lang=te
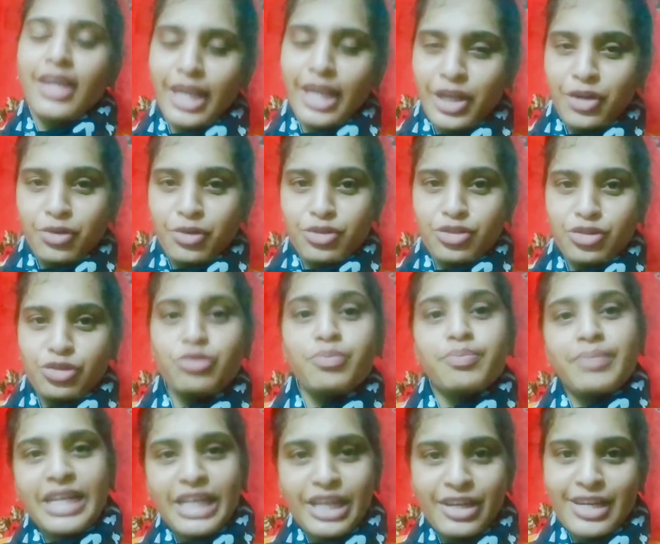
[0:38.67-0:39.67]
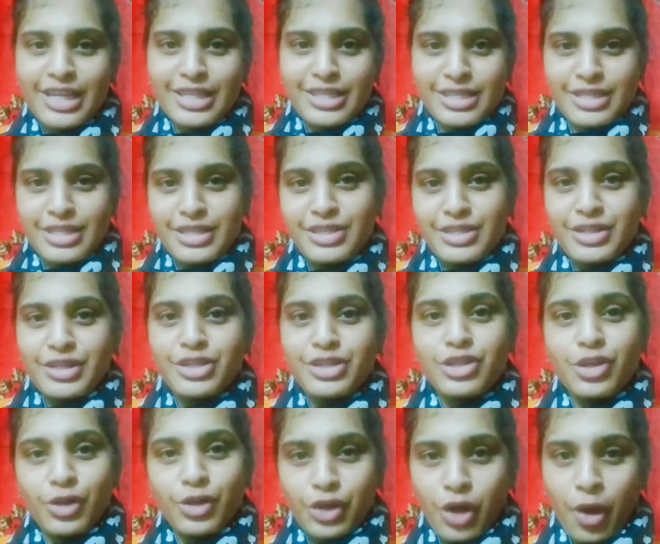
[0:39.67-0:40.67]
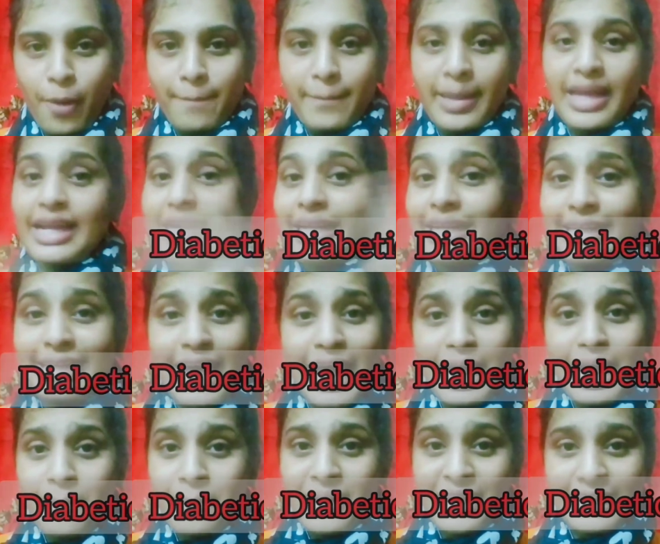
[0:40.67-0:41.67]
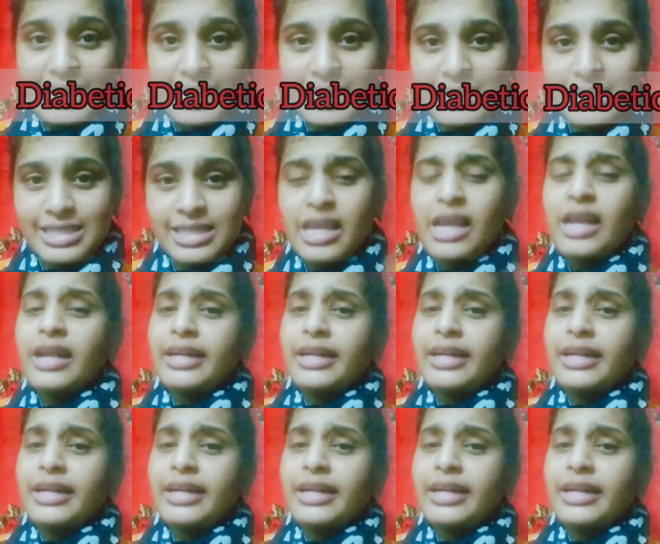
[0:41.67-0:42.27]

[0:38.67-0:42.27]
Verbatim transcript: ఈ రోజు మన క్రేజీ సిస్టర్స్ లో టాపిక్ డయాబెటిక్స్